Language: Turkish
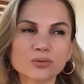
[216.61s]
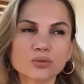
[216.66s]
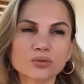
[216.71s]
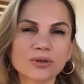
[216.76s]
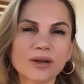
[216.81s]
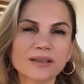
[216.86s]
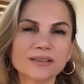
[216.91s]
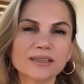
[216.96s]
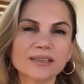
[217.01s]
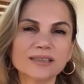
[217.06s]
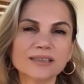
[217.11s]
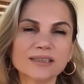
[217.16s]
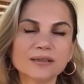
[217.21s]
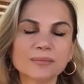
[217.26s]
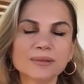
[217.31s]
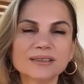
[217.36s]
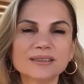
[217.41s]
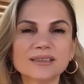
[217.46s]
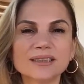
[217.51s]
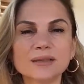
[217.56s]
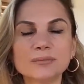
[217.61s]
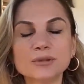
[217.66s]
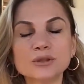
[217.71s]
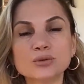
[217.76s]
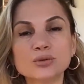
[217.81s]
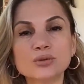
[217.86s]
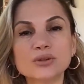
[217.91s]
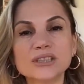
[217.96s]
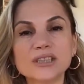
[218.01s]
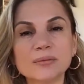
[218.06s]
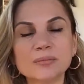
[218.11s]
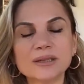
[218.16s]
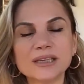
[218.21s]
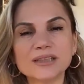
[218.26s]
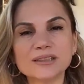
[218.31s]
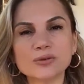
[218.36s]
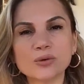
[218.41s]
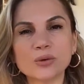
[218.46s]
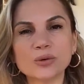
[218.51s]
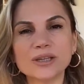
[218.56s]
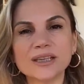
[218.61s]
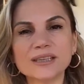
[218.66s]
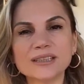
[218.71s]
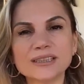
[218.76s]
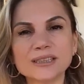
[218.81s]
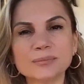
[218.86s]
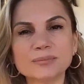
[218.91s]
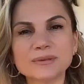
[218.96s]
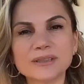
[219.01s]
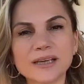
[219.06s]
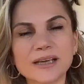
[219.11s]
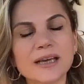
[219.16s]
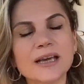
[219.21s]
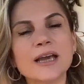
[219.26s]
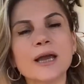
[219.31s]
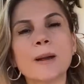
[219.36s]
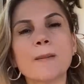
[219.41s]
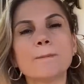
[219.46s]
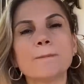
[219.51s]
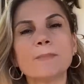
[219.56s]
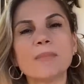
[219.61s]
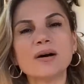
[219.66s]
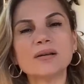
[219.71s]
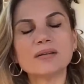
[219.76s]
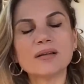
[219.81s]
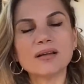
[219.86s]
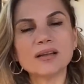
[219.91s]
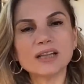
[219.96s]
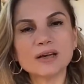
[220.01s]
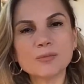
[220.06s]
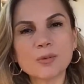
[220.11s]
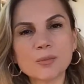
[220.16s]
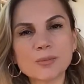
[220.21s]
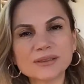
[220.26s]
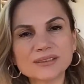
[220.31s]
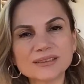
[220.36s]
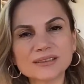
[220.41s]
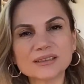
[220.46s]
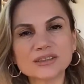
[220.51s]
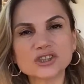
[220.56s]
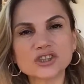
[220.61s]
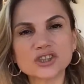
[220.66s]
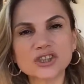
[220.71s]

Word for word: Ukrayna'ya girmesiyle bir türlü gemilerin oraya gidip de mal alamaması,